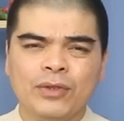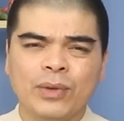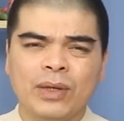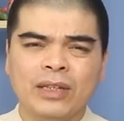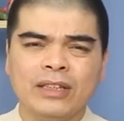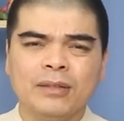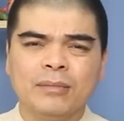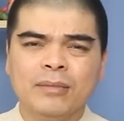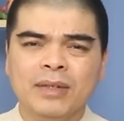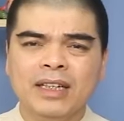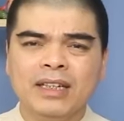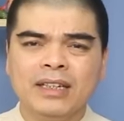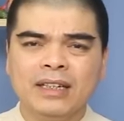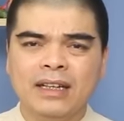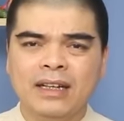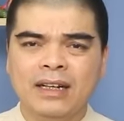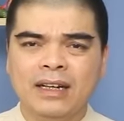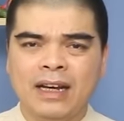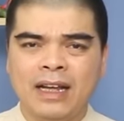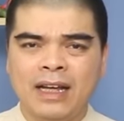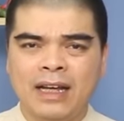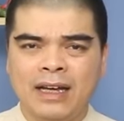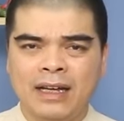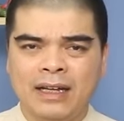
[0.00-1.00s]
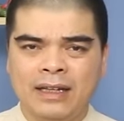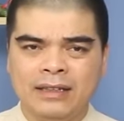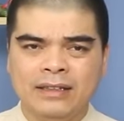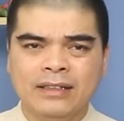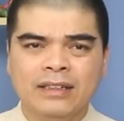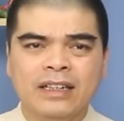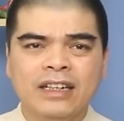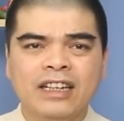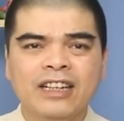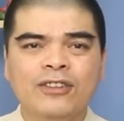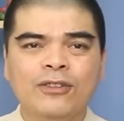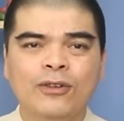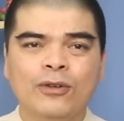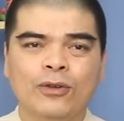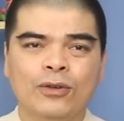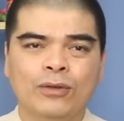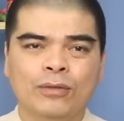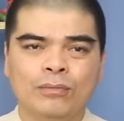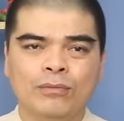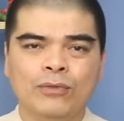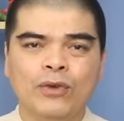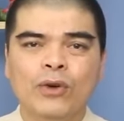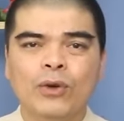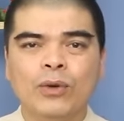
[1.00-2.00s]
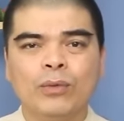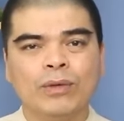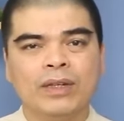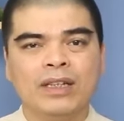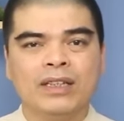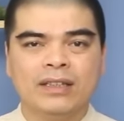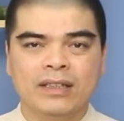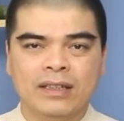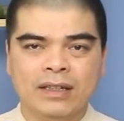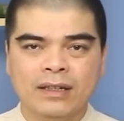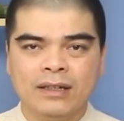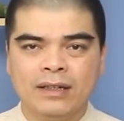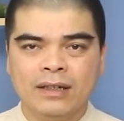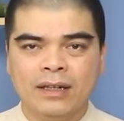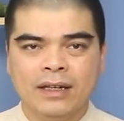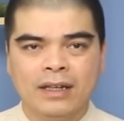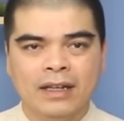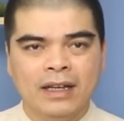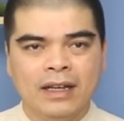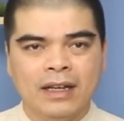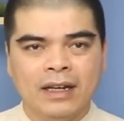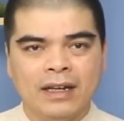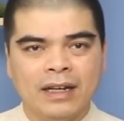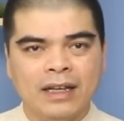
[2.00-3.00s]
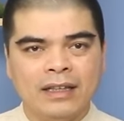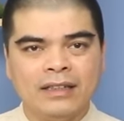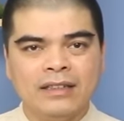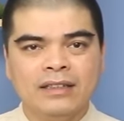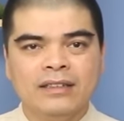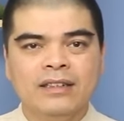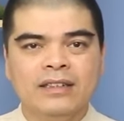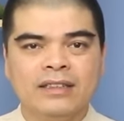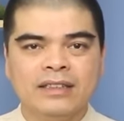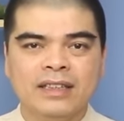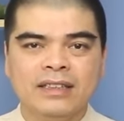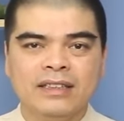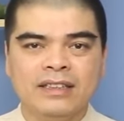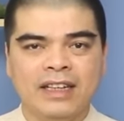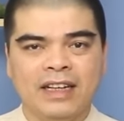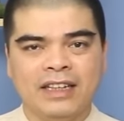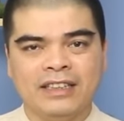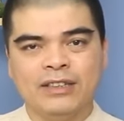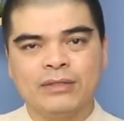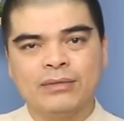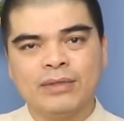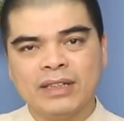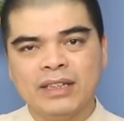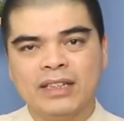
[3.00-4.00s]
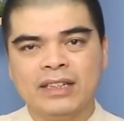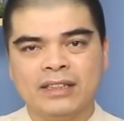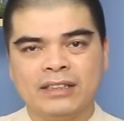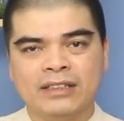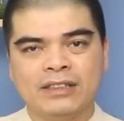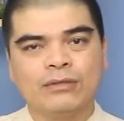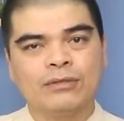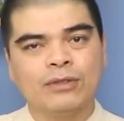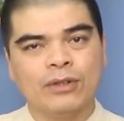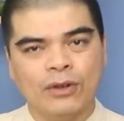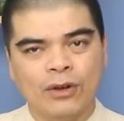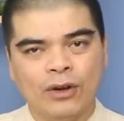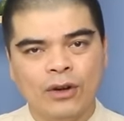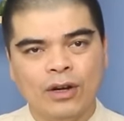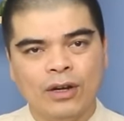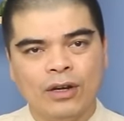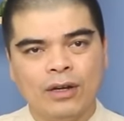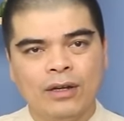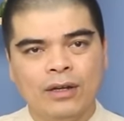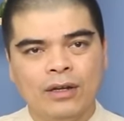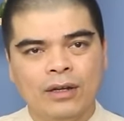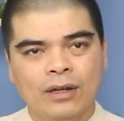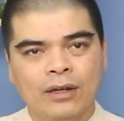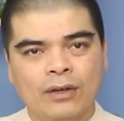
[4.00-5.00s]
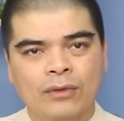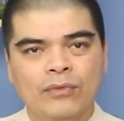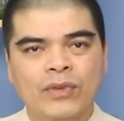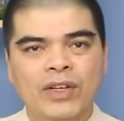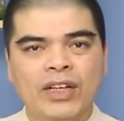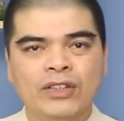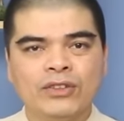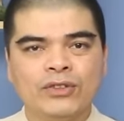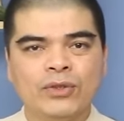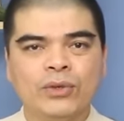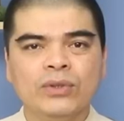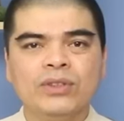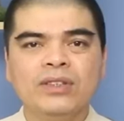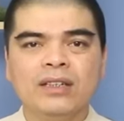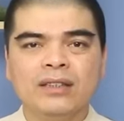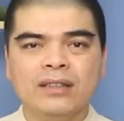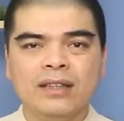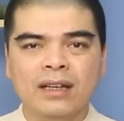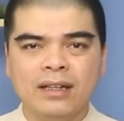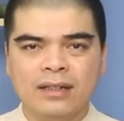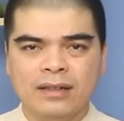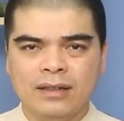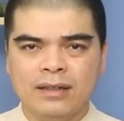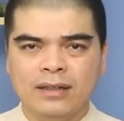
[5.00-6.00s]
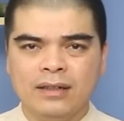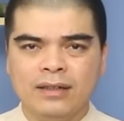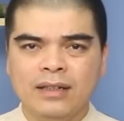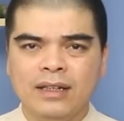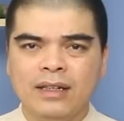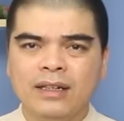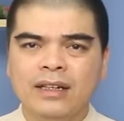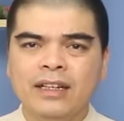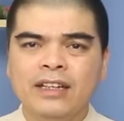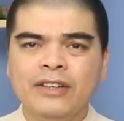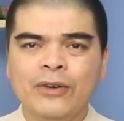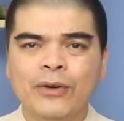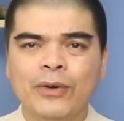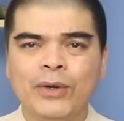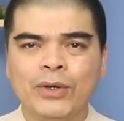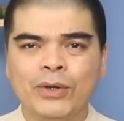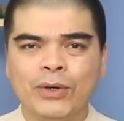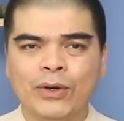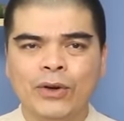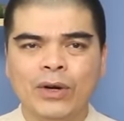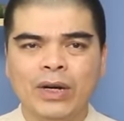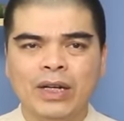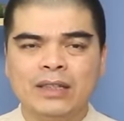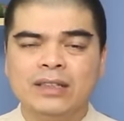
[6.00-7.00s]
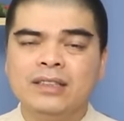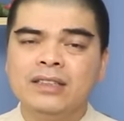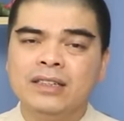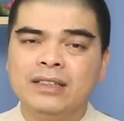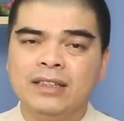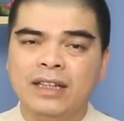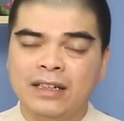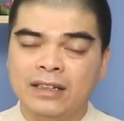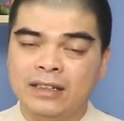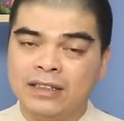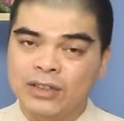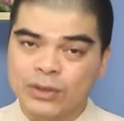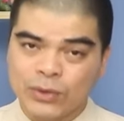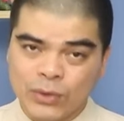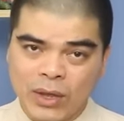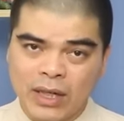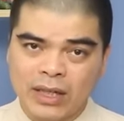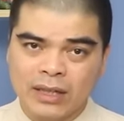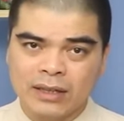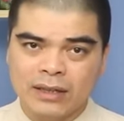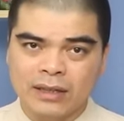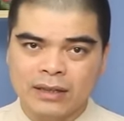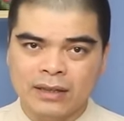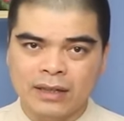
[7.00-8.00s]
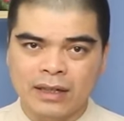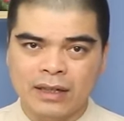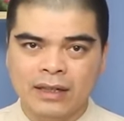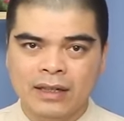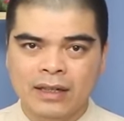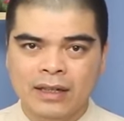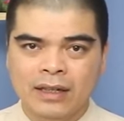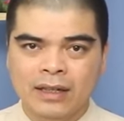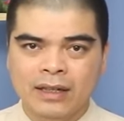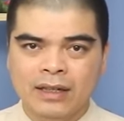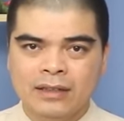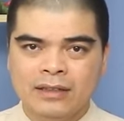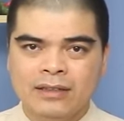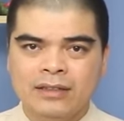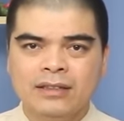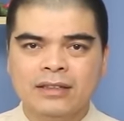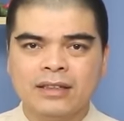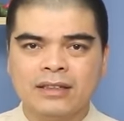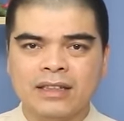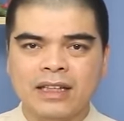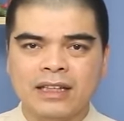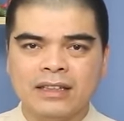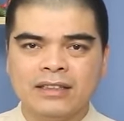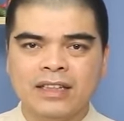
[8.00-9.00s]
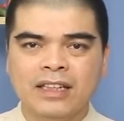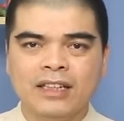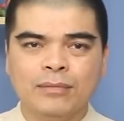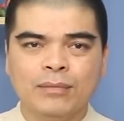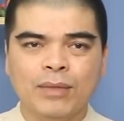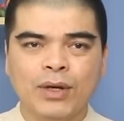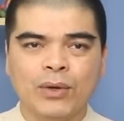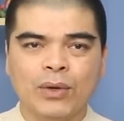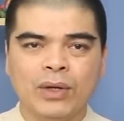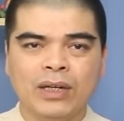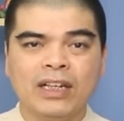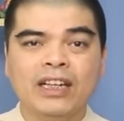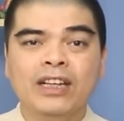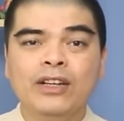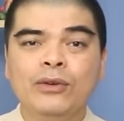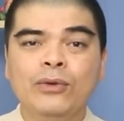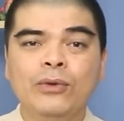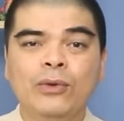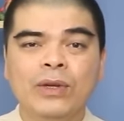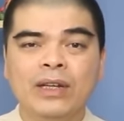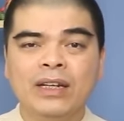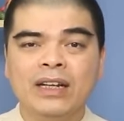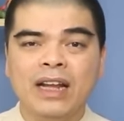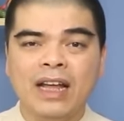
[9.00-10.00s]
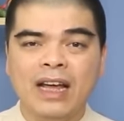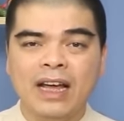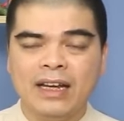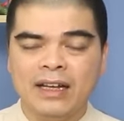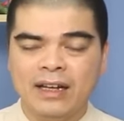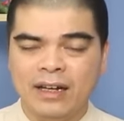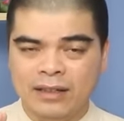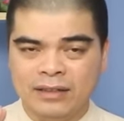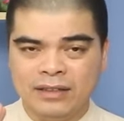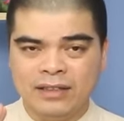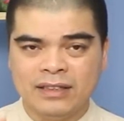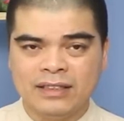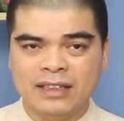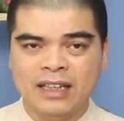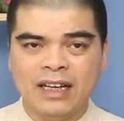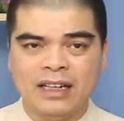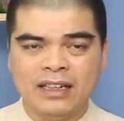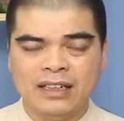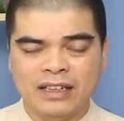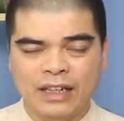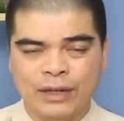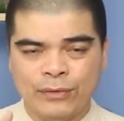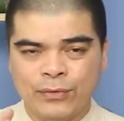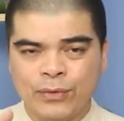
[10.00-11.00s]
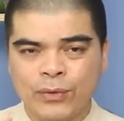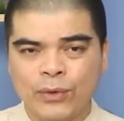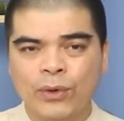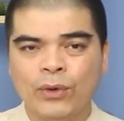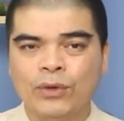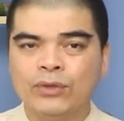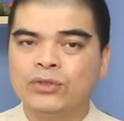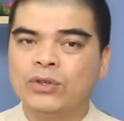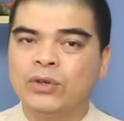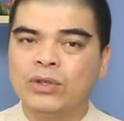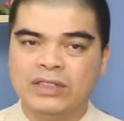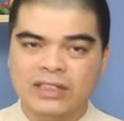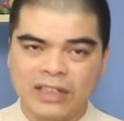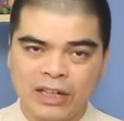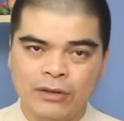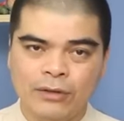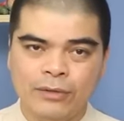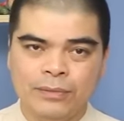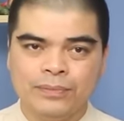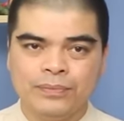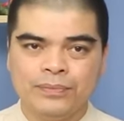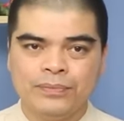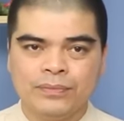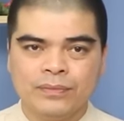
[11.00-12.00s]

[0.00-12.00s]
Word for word: văn hóa tâm linh ấy, là những cái linh hồn vô cùng linh thiêng, là những người chết trẻ trong gia đình, trong dòng họ. Vì cái số chưa tận nên cái linh hồn của họ chưa thể được siêu thoát, đấy, chưa được tái sinh mà còn lưu luyến lại ở trần gian để phù hộ cho con cháu.